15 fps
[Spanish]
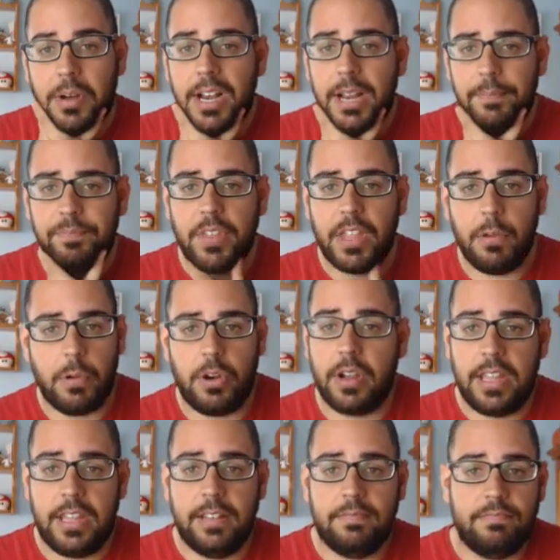¿vale? Y bueno,
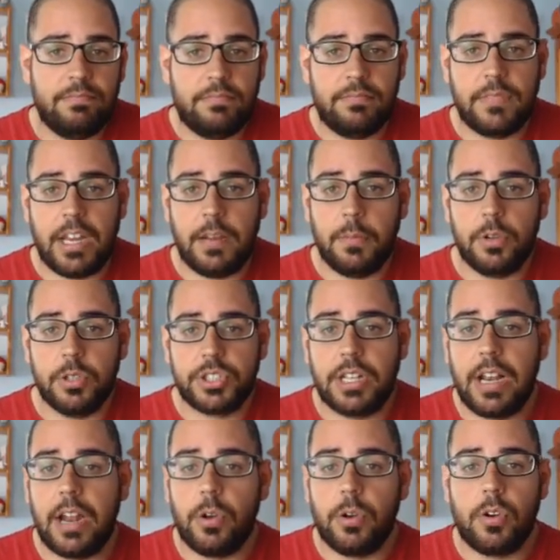aquí tenemos
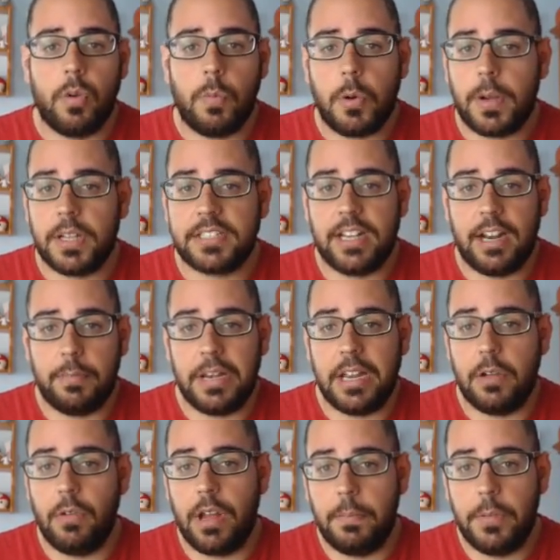claro cómo va a ser la
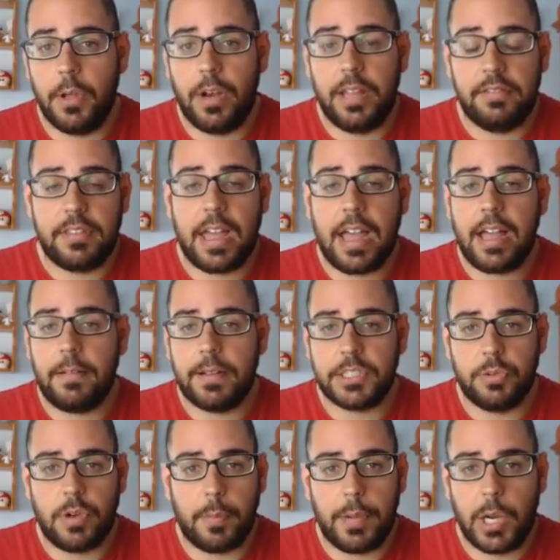película. Violenta, va a
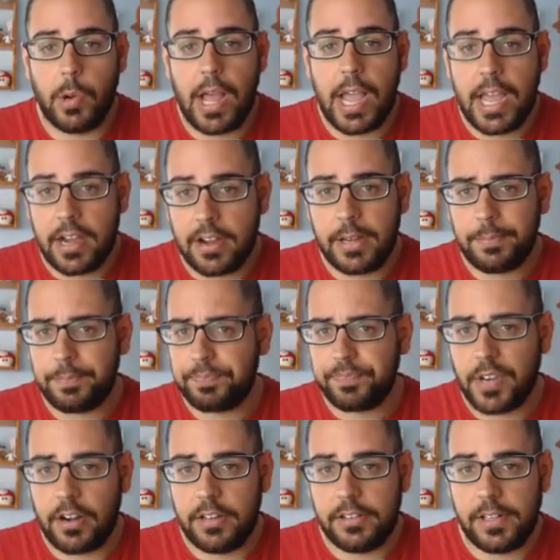ser una película R,
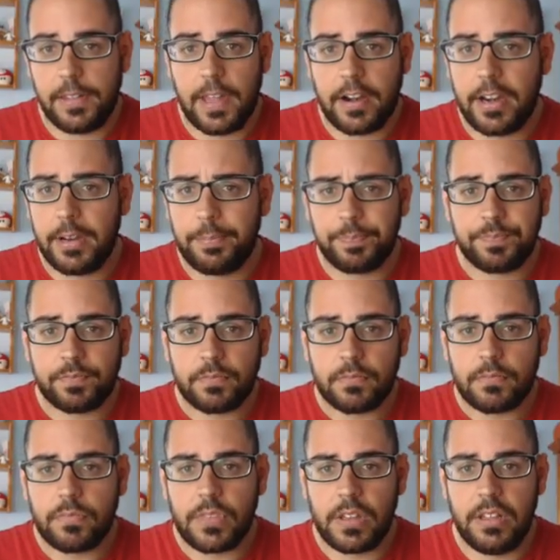rated R,
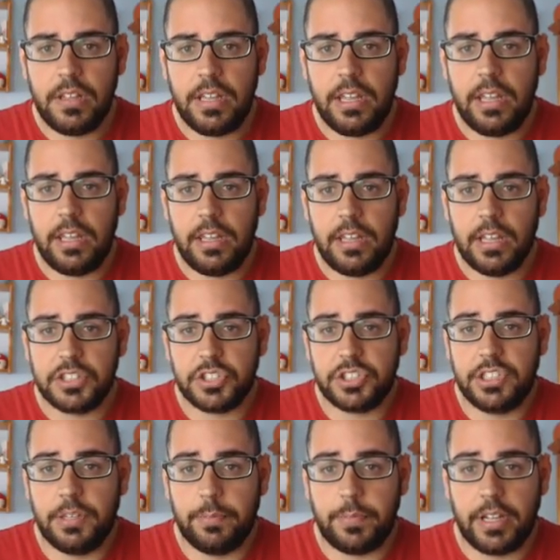y eso
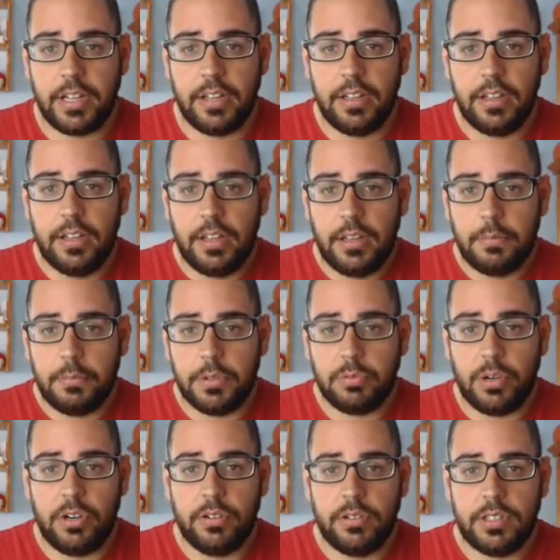siempre, pues
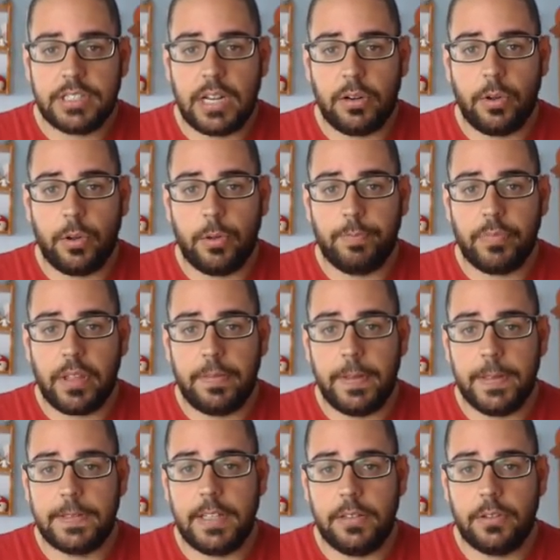bueno, es algo
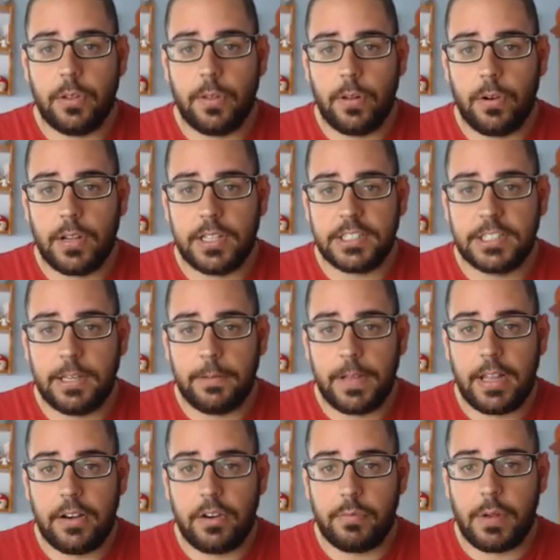distinto de lo que se
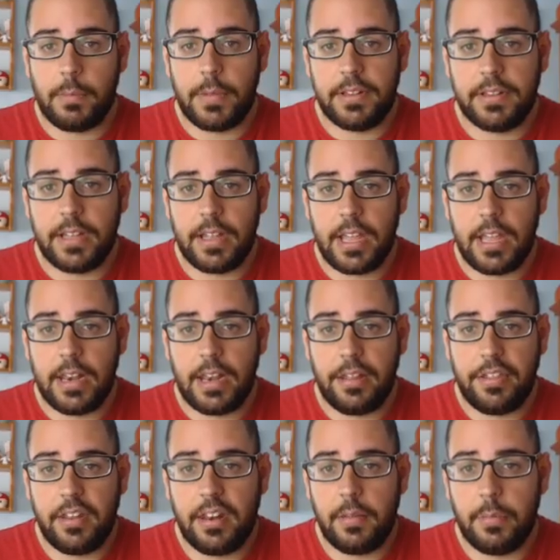ve normalmente en el
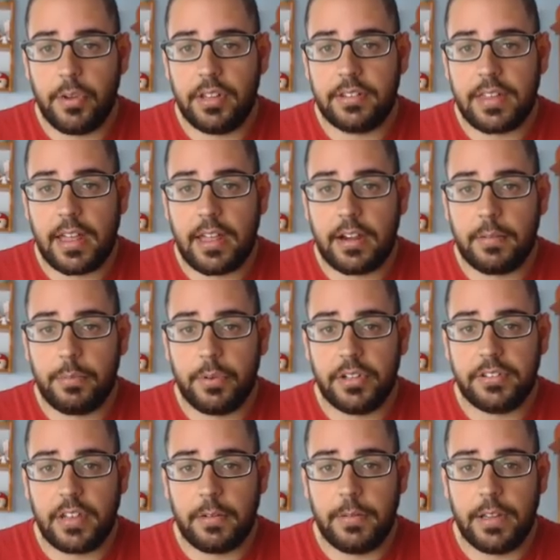cine y puede estar, puede
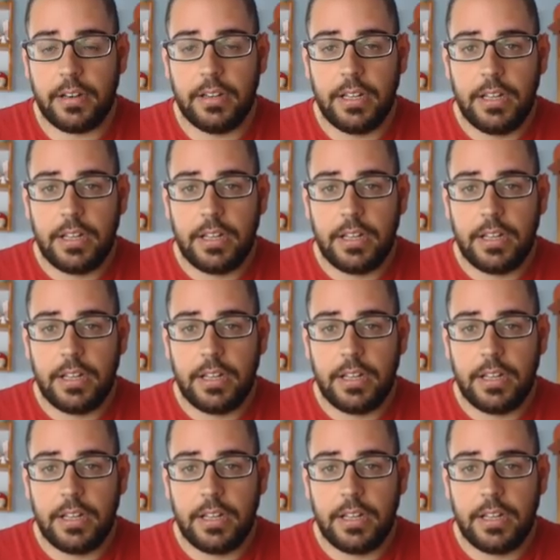estar bien